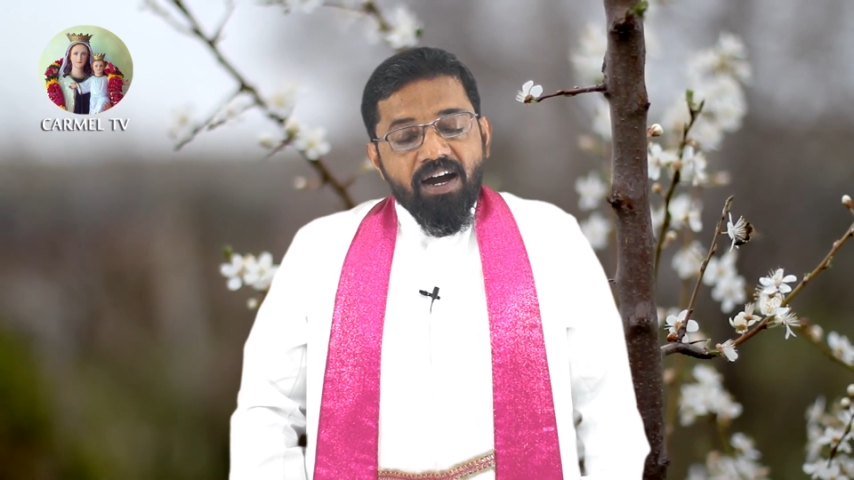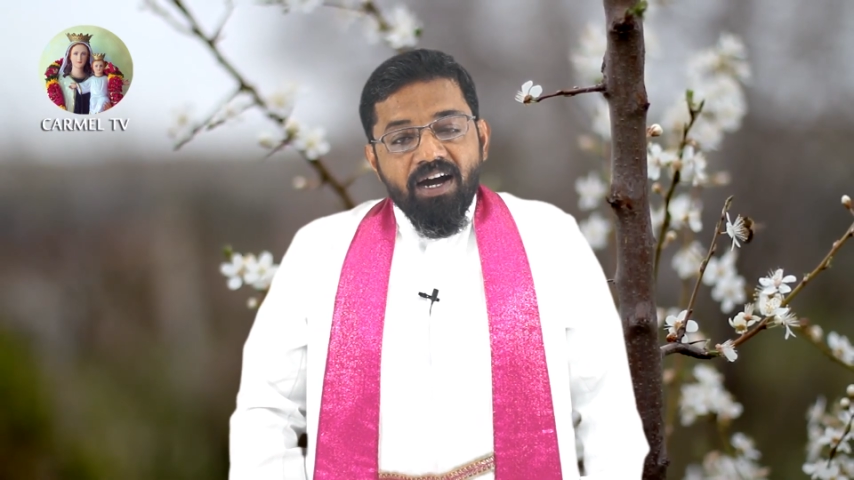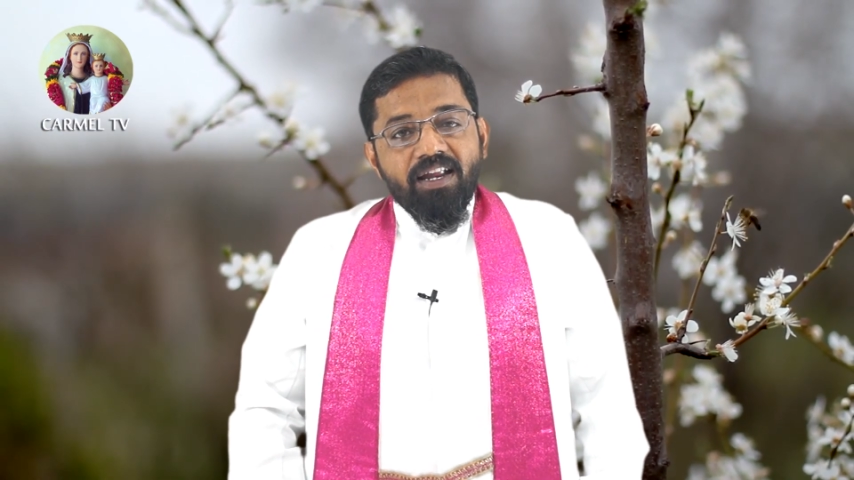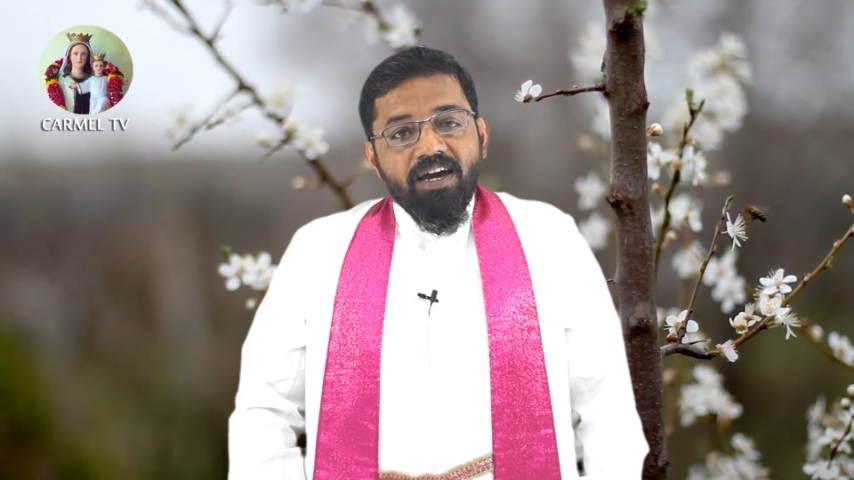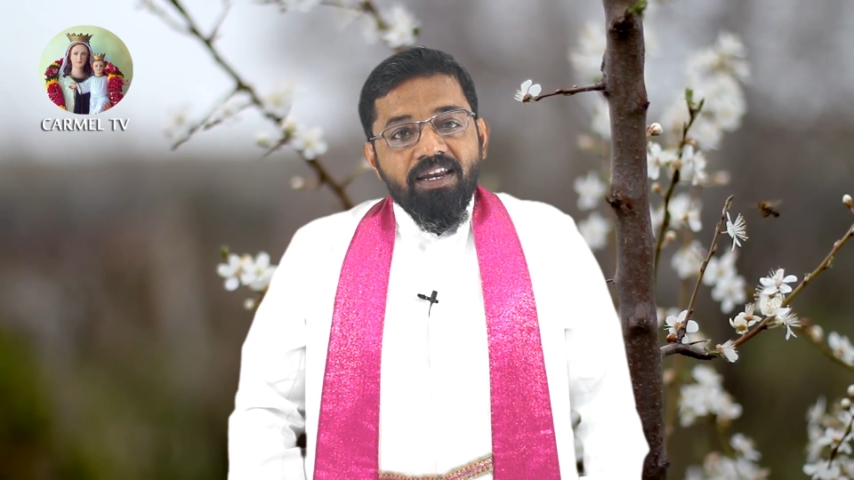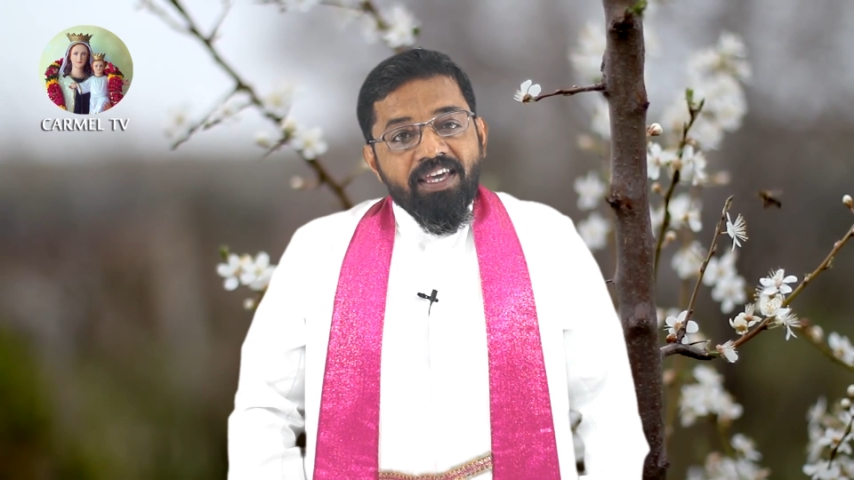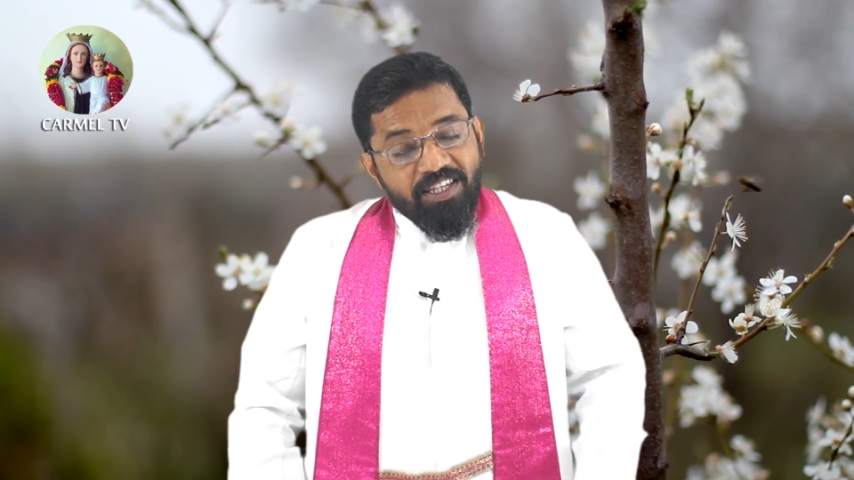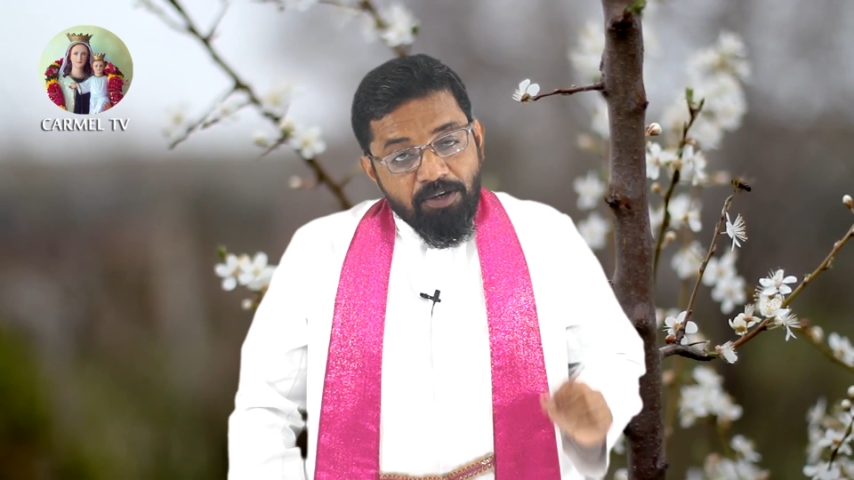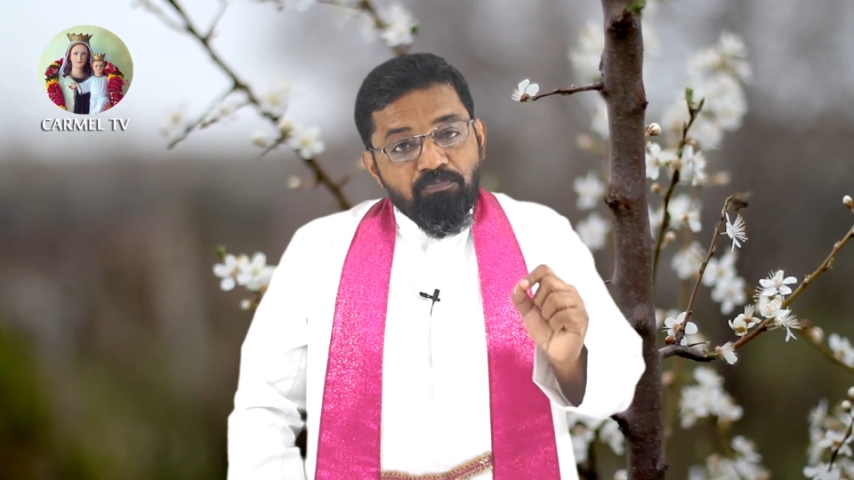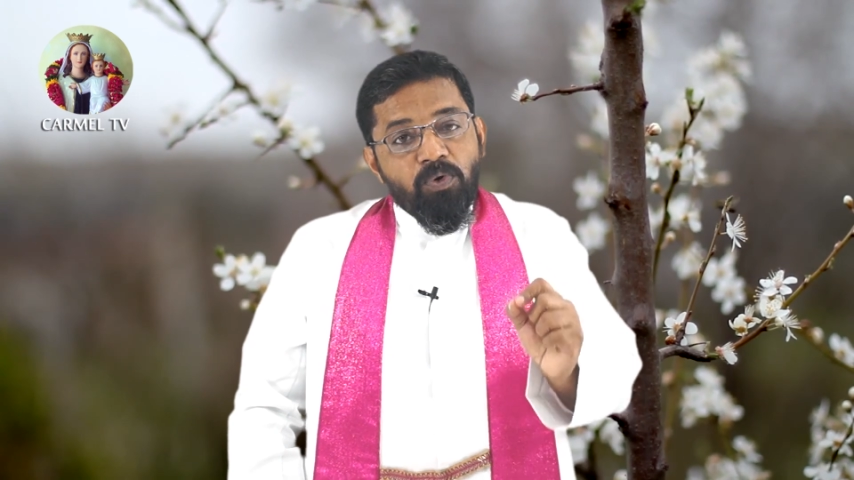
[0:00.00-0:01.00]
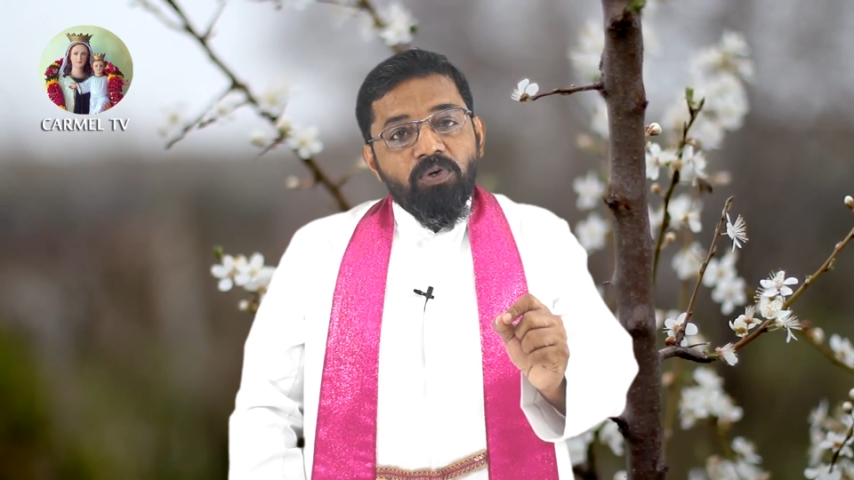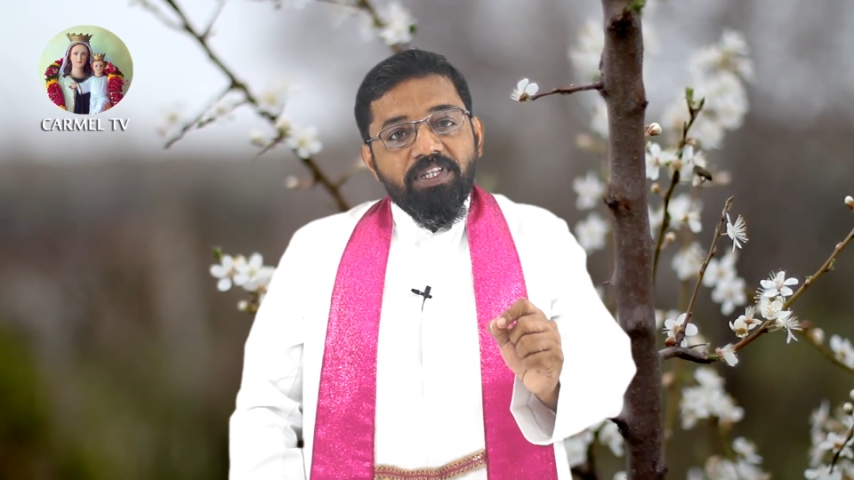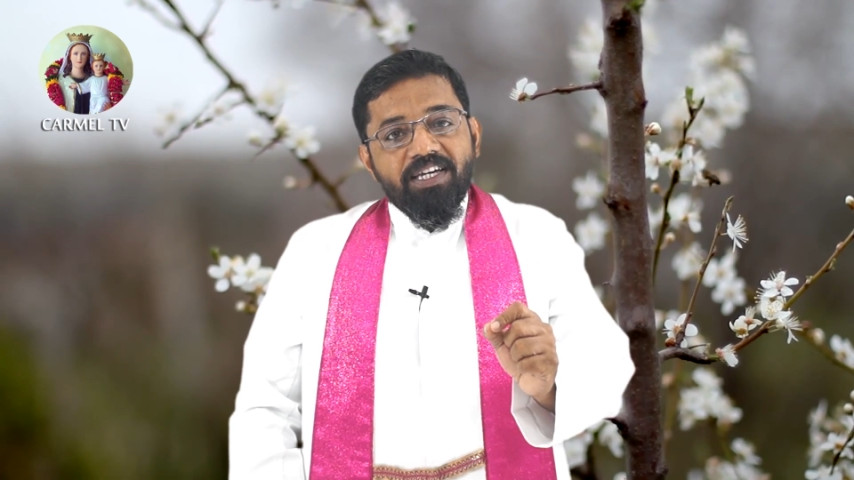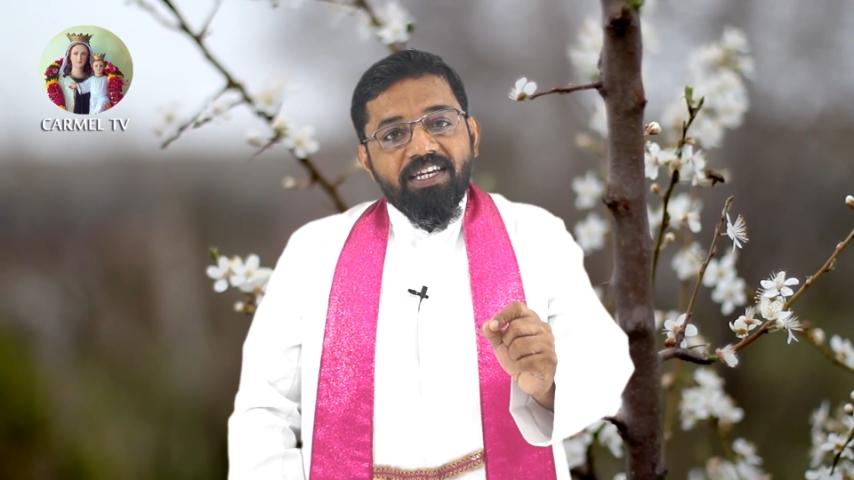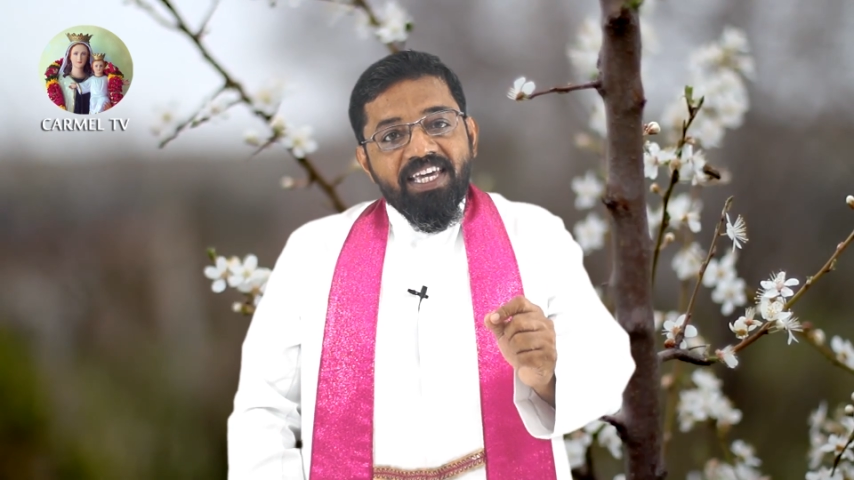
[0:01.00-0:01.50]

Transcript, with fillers: ஆனால் இப்போது